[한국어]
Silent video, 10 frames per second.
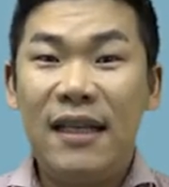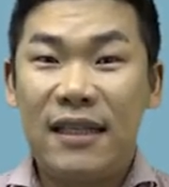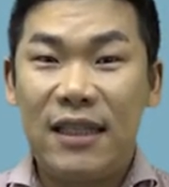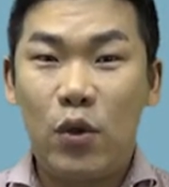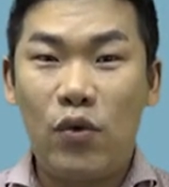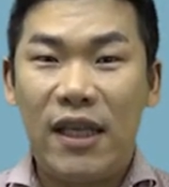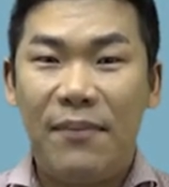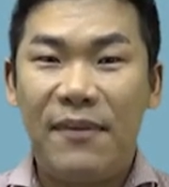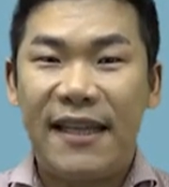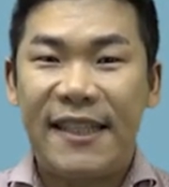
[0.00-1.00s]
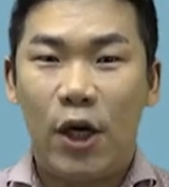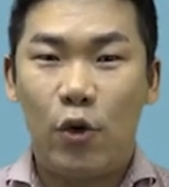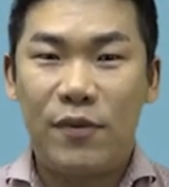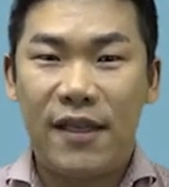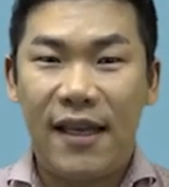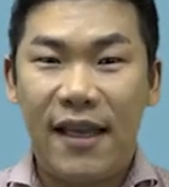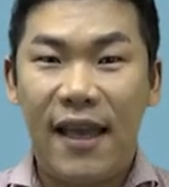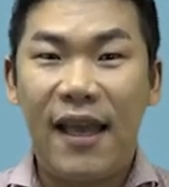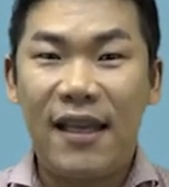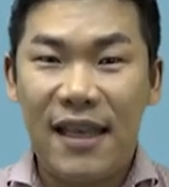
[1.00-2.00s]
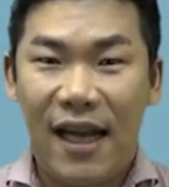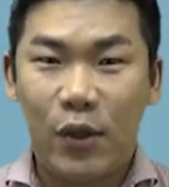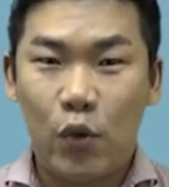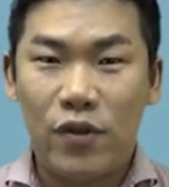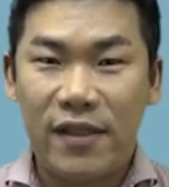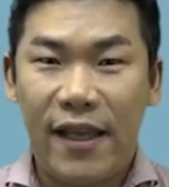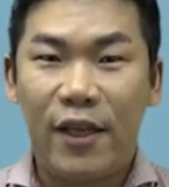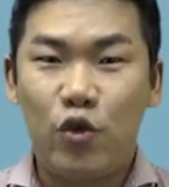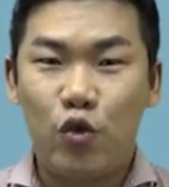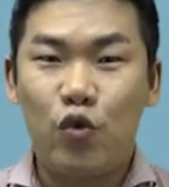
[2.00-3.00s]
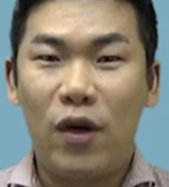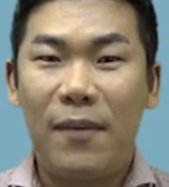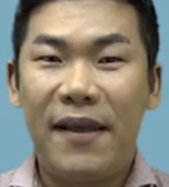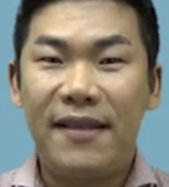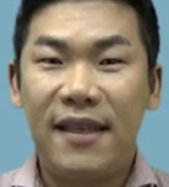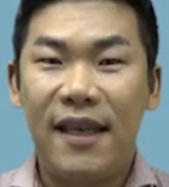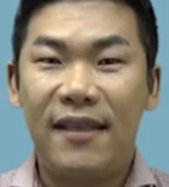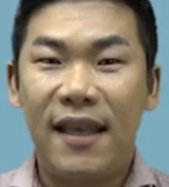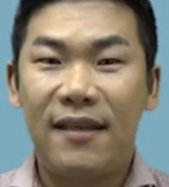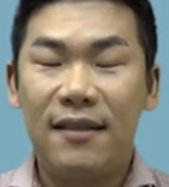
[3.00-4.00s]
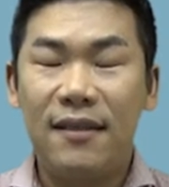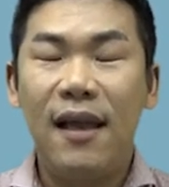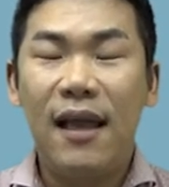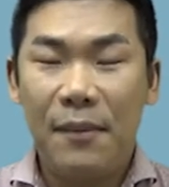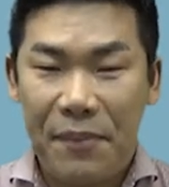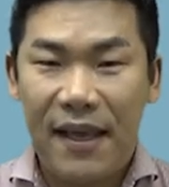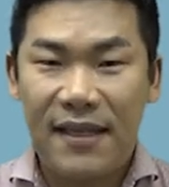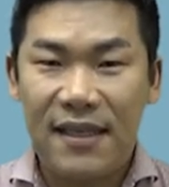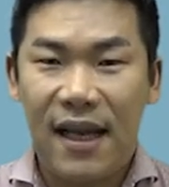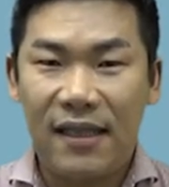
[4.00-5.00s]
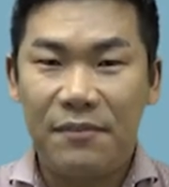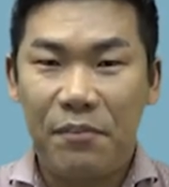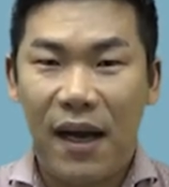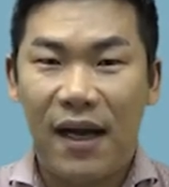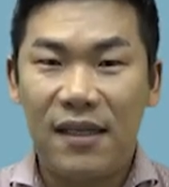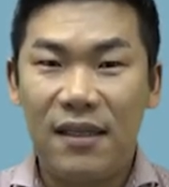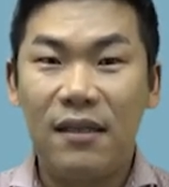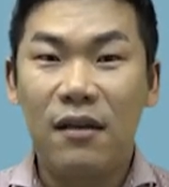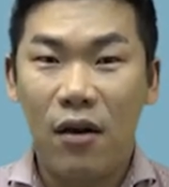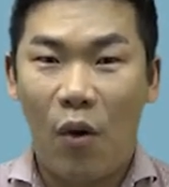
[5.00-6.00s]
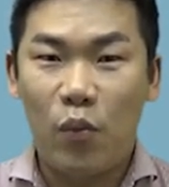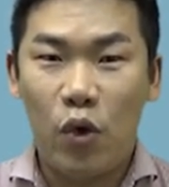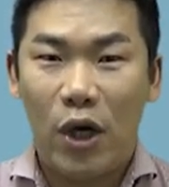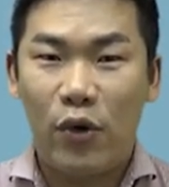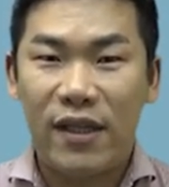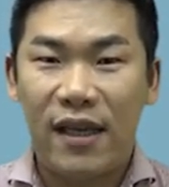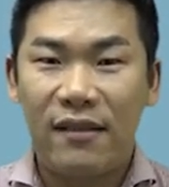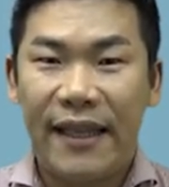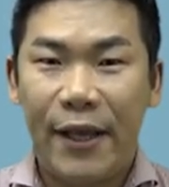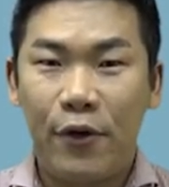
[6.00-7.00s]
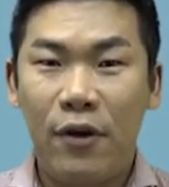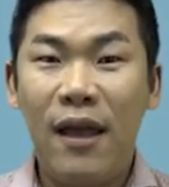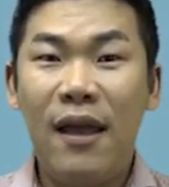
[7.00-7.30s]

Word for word: 기존 임대사업자의 양도세 중과 배제 혜택을 폐지하는 방안을 검토하고 있다는데요.